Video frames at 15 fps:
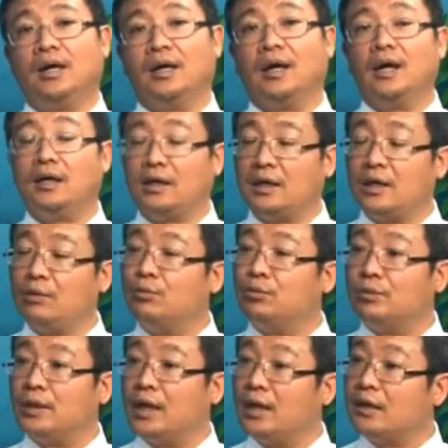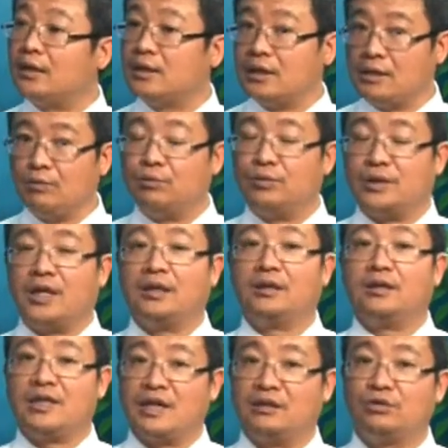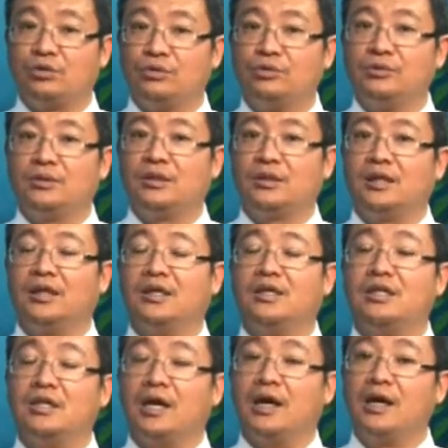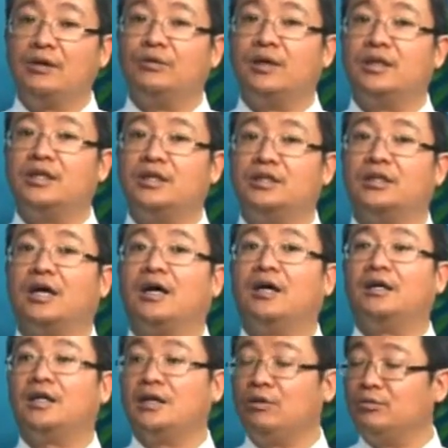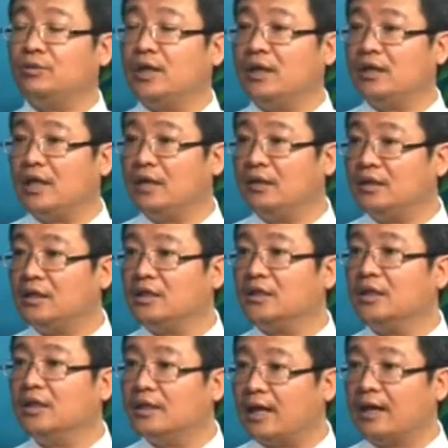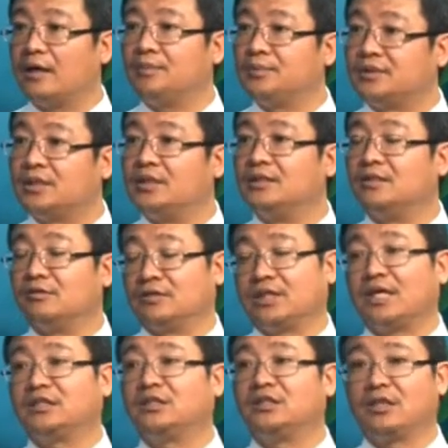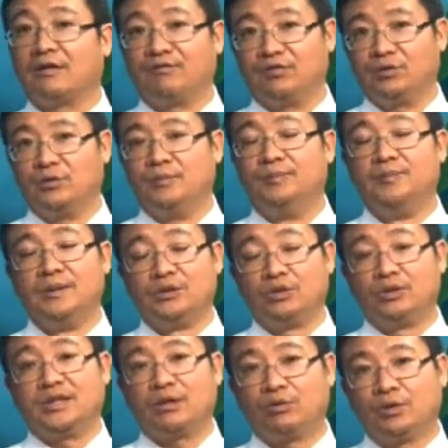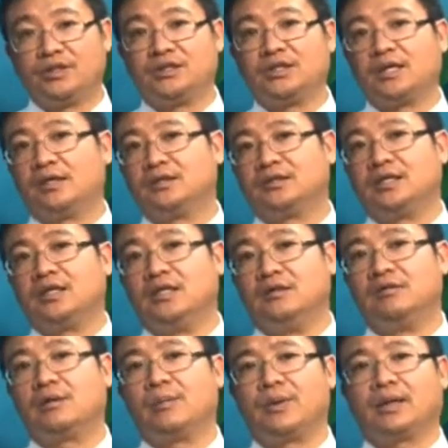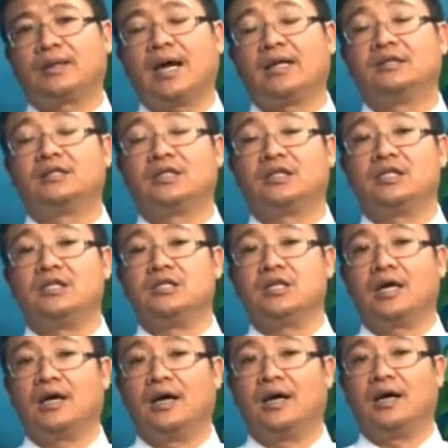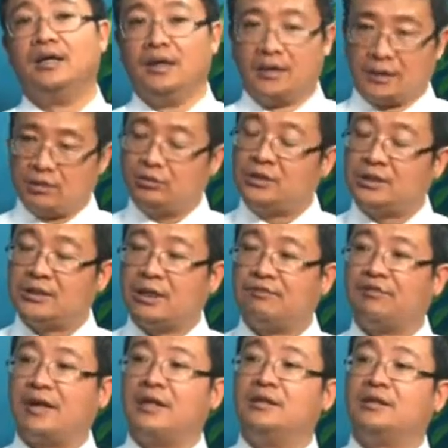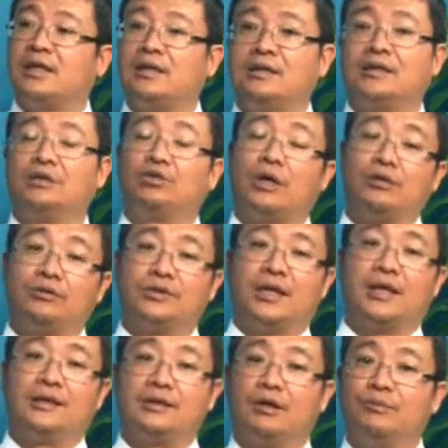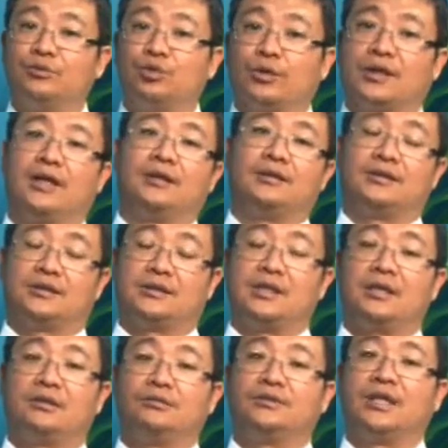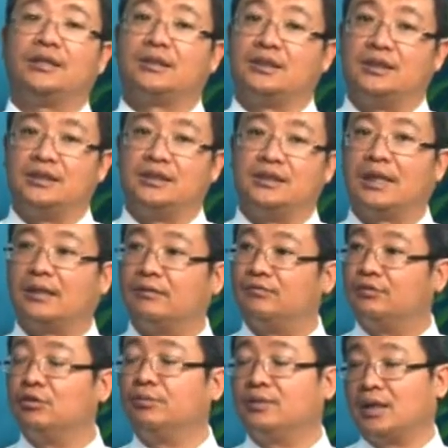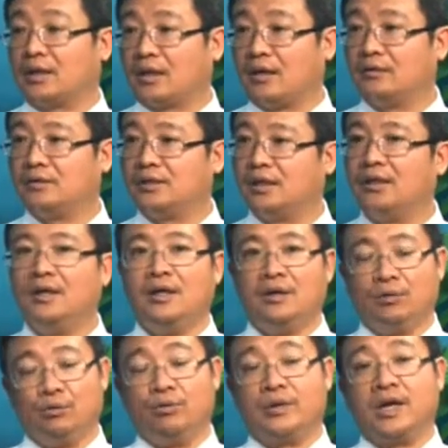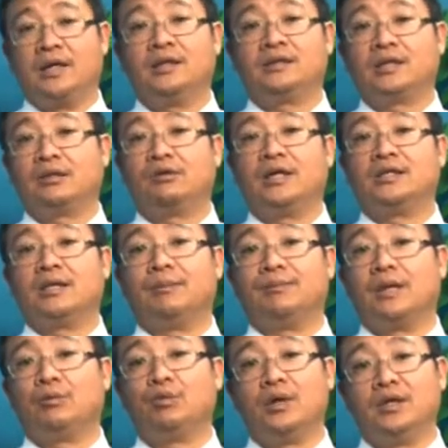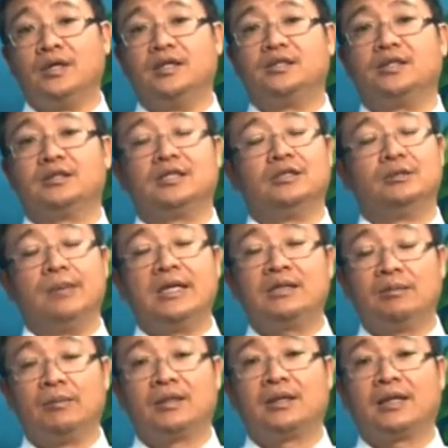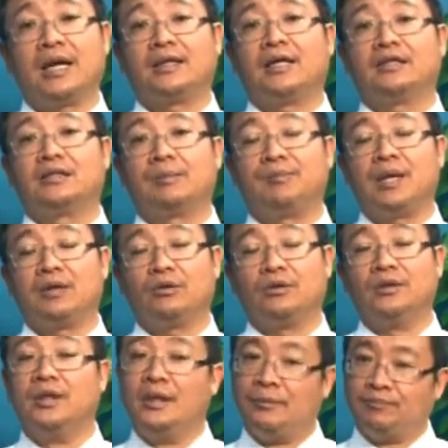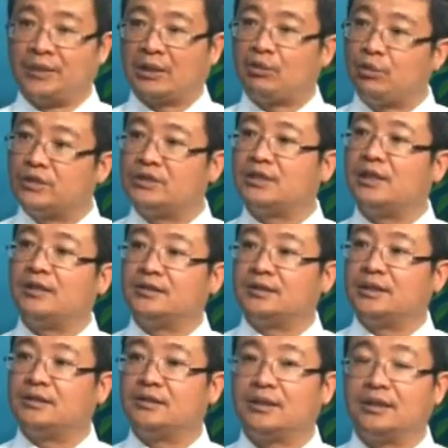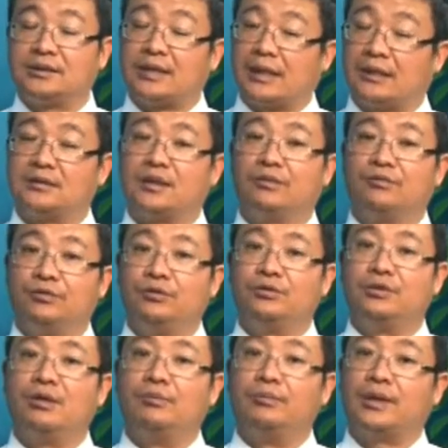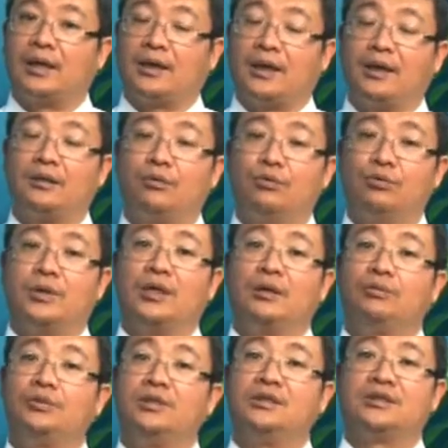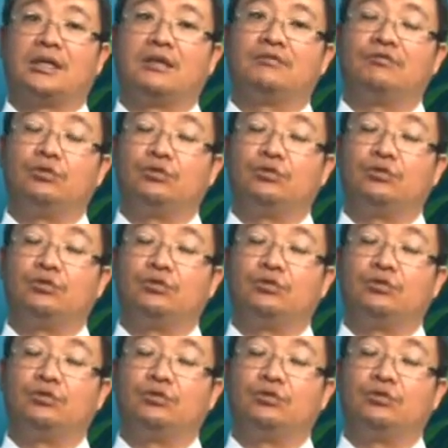呃，二零一五二零一五年的年初的零点二五的利息，到二零一五年年底的两个 percent 的这种加息这个幅度，所以在过去这一段时间有一个比较大的这个体现啊，尤其在反映在以前传统上来讲，我们所看到十年公债这个利息涨的幅度比较高一些，五年呢相对来讲比较温和一些，甚至没什么太大这个变动，在过去这一段时间这个涨的这个幅度呢，我们可以看到五年固定涨的